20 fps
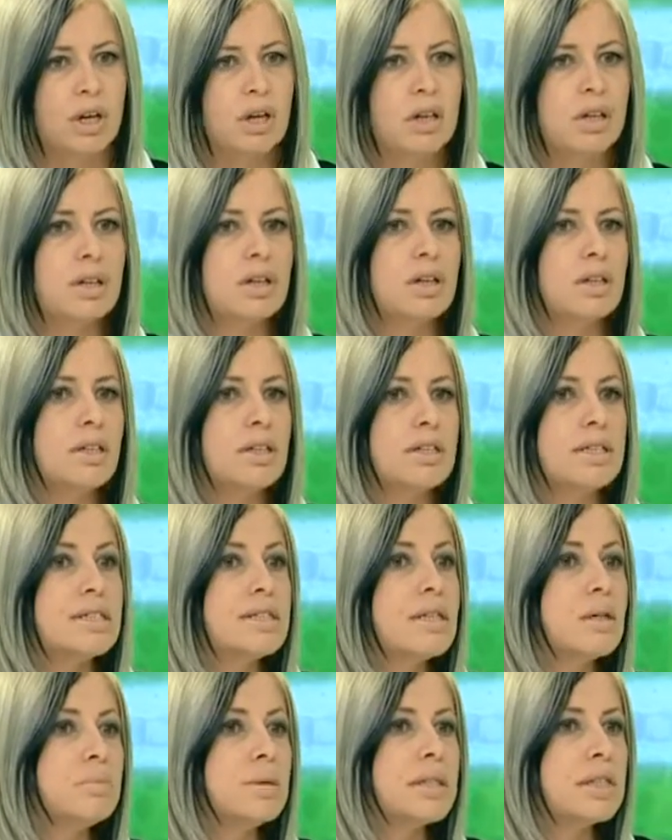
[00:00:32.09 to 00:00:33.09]
Ee,
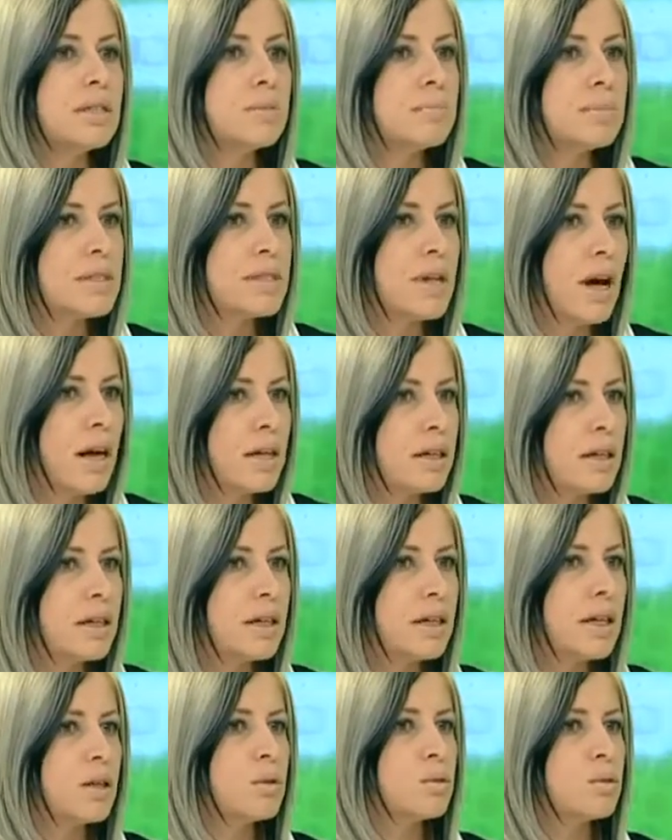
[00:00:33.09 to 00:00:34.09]
istemediğimiz
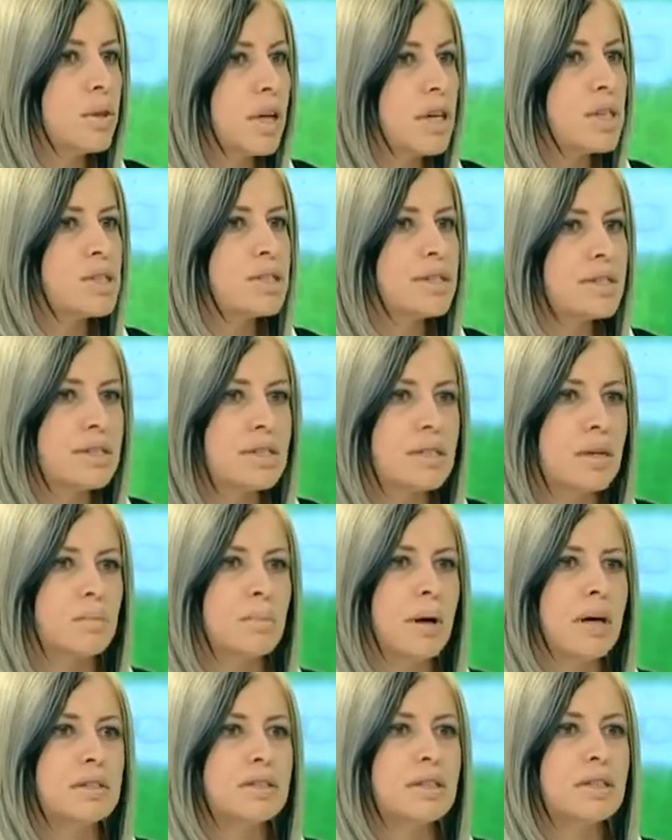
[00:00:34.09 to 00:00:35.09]
yerlere ulaştığı
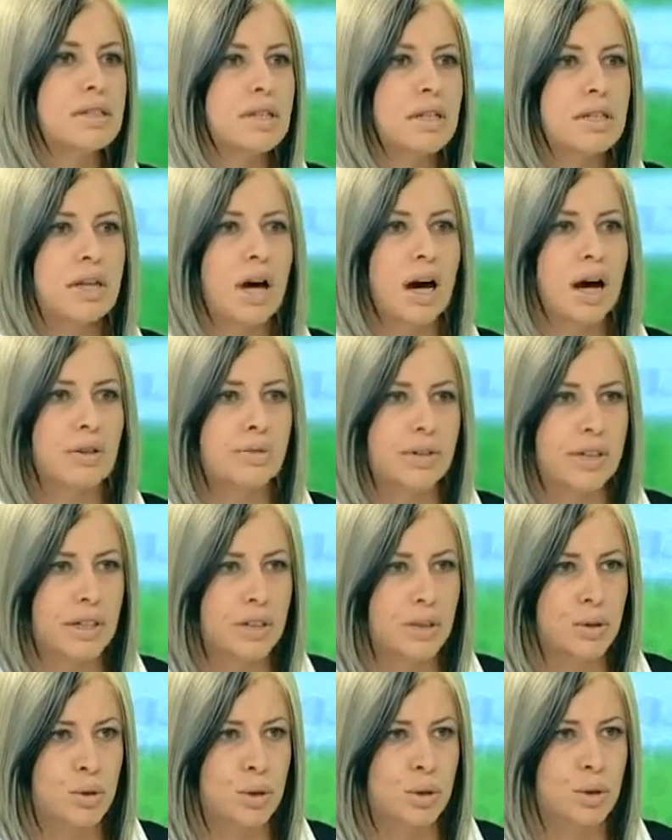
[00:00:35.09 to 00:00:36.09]
zaman da tedavi
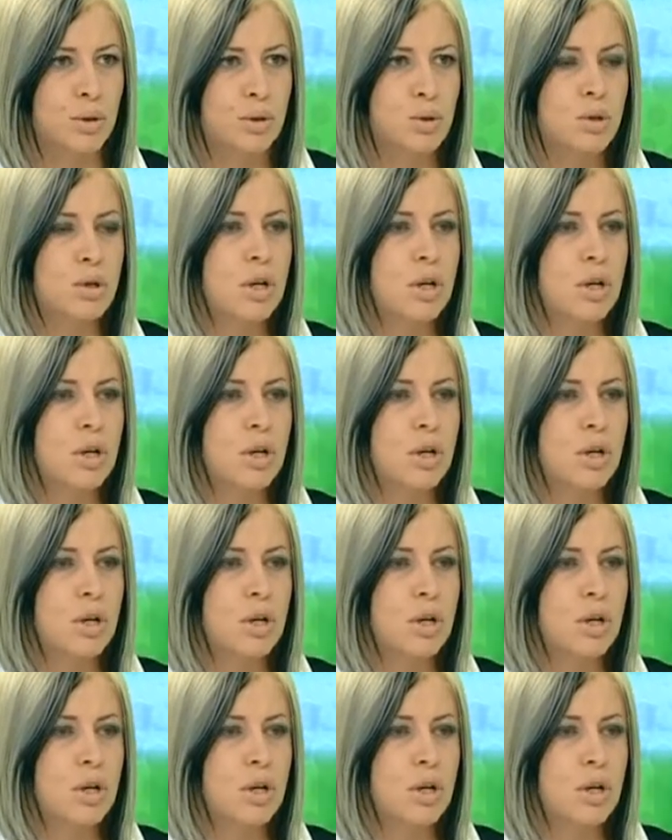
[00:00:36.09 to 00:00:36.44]
ediyoruz.